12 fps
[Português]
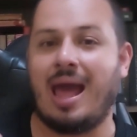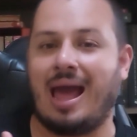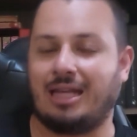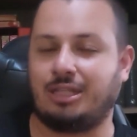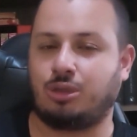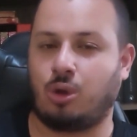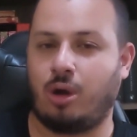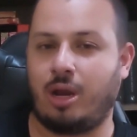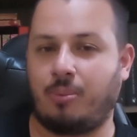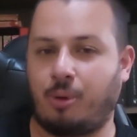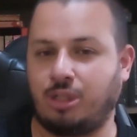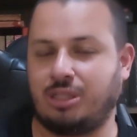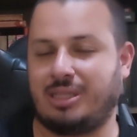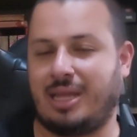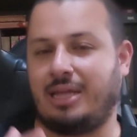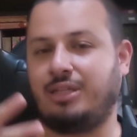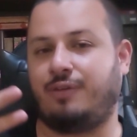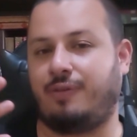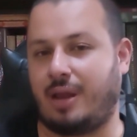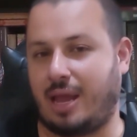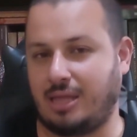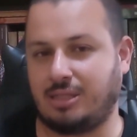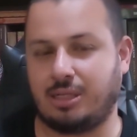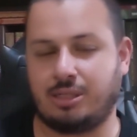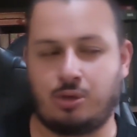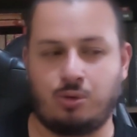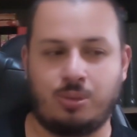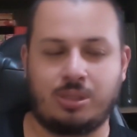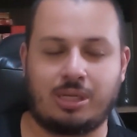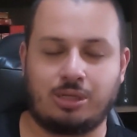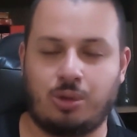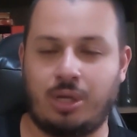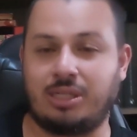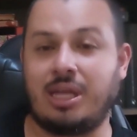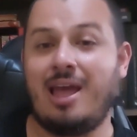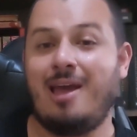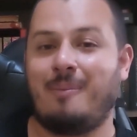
A história pode ter diferenças em algumas questões,